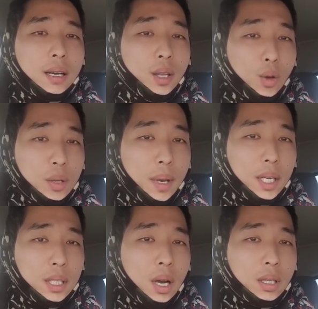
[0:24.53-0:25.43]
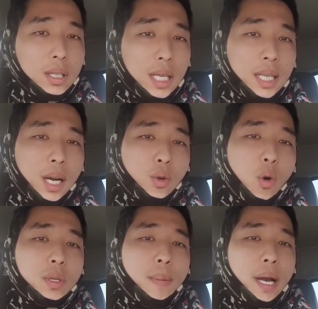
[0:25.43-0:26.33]
근데 요즘에는 성격 자체가
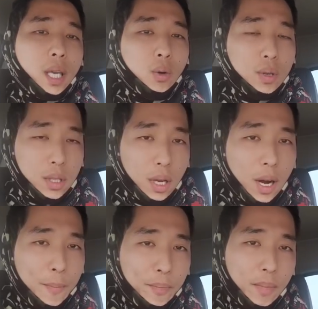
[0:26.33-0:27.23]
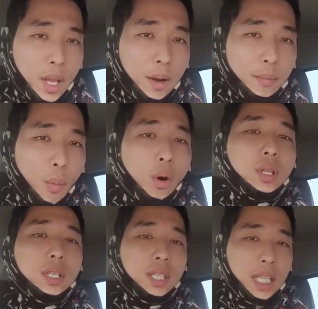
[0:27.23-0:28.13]
조금씩 바뀌고 있어요.
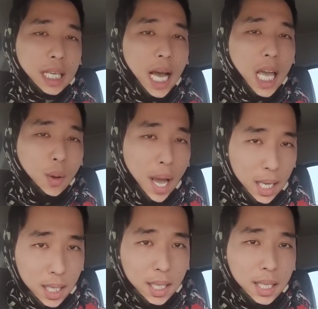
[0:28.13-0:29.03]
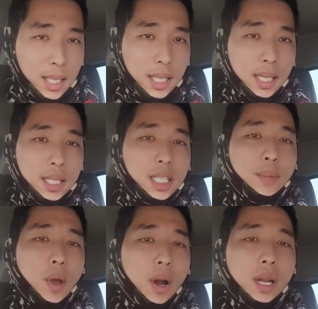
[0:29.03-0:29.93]
모든 DIY.
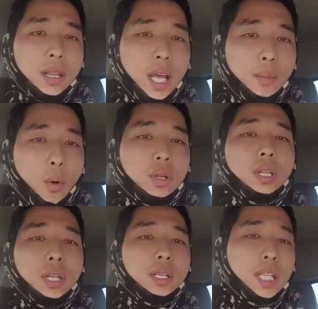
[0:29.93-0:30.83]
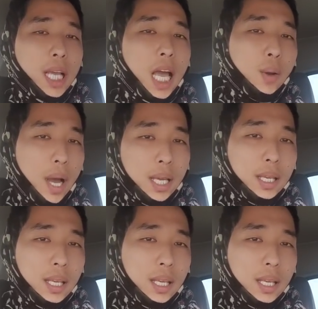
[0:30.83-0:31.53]
집에 관련된 모든 일을 DIY.